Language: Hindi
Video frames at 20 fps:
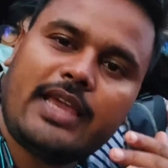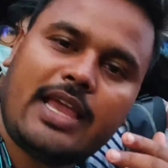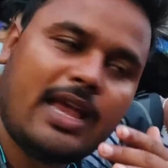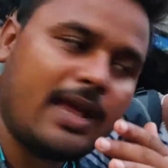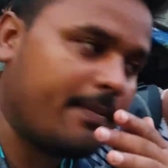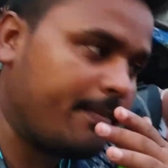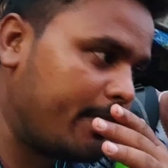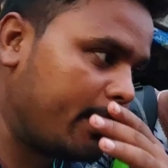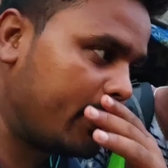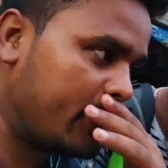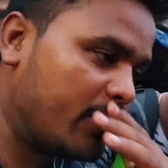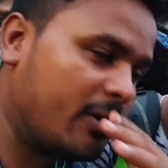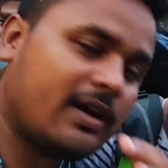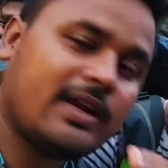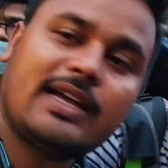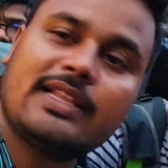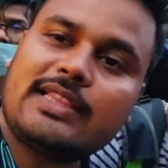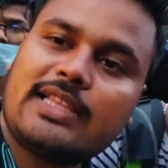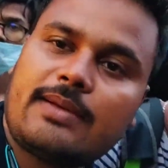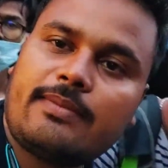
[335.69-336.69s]
यहाँ पर
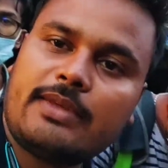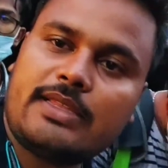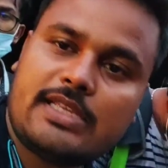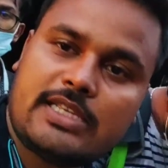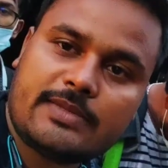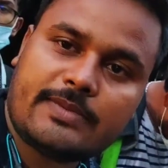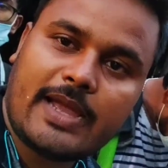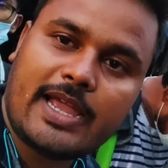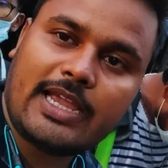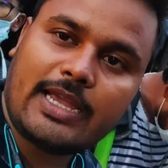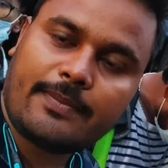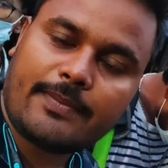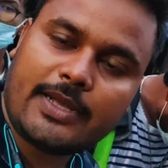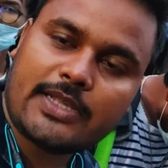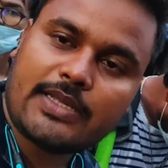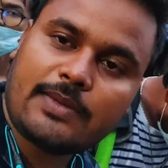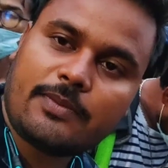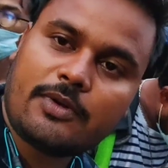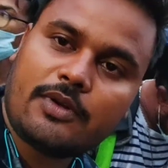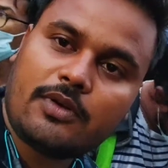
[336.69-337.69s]
कोलकाता में जिस भाई के
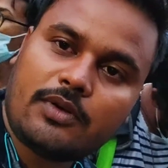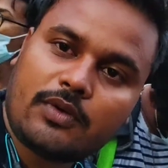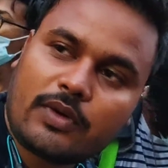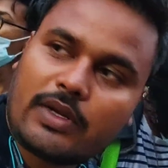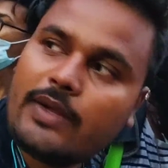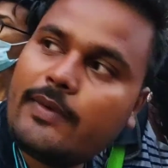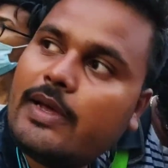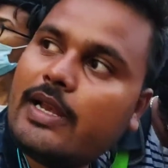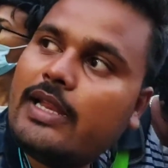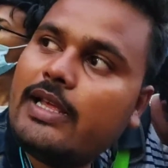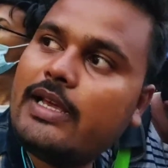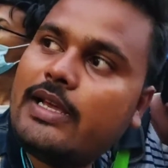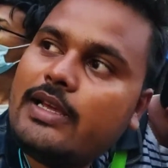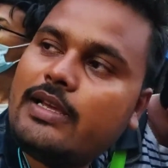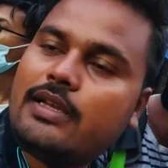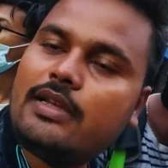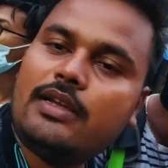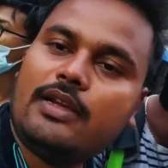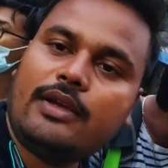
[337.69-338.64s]
पास हम लोग रुकने वाले हैं